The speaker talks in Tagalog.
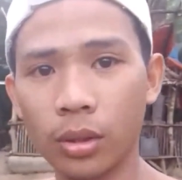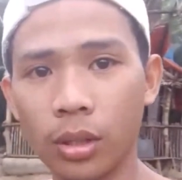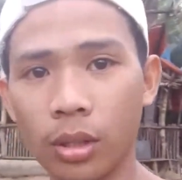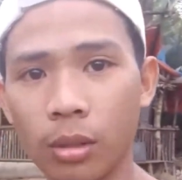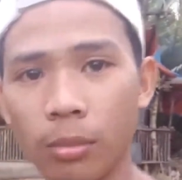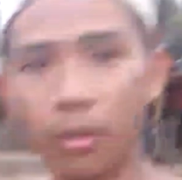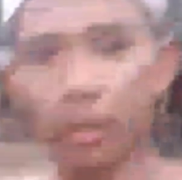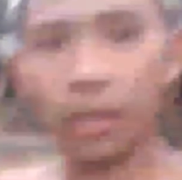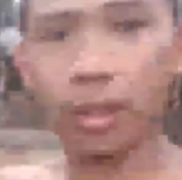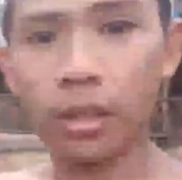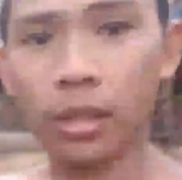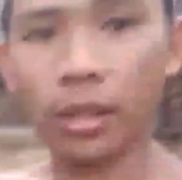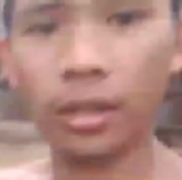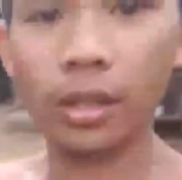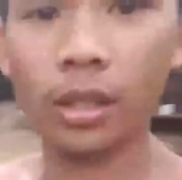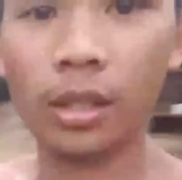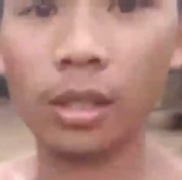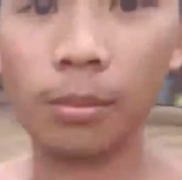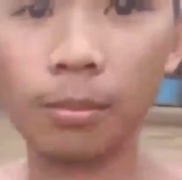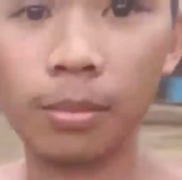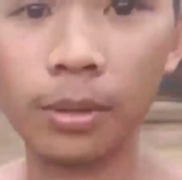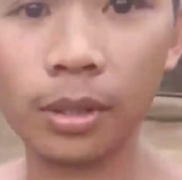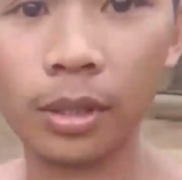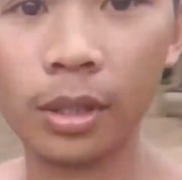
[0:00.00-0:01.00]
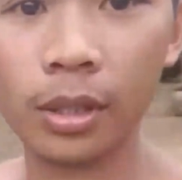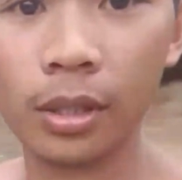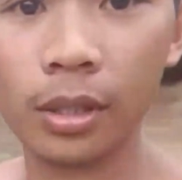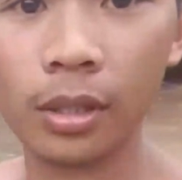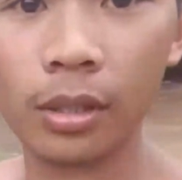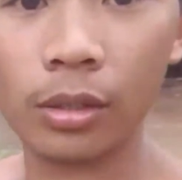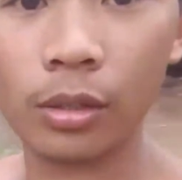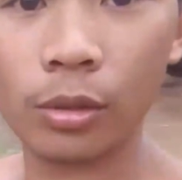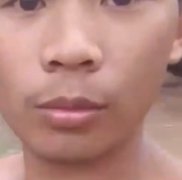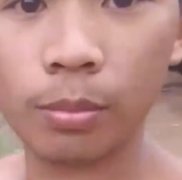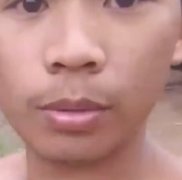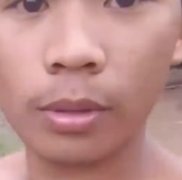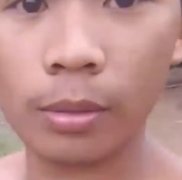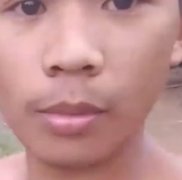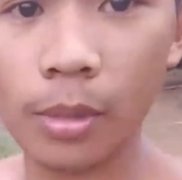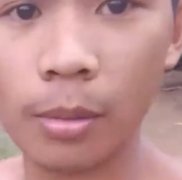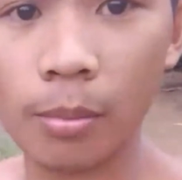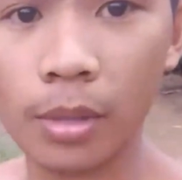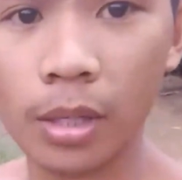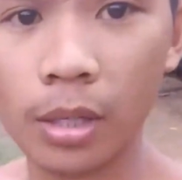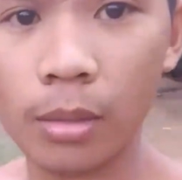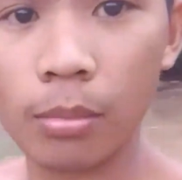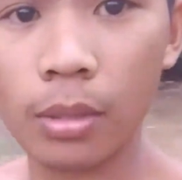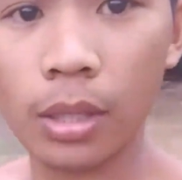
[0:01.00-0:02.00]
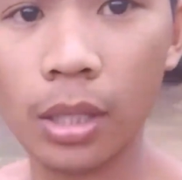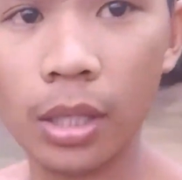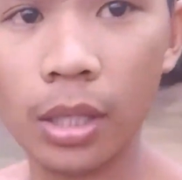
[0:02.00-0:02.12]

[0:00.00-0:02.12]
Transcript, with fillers: dami na nila pati dito pa may mga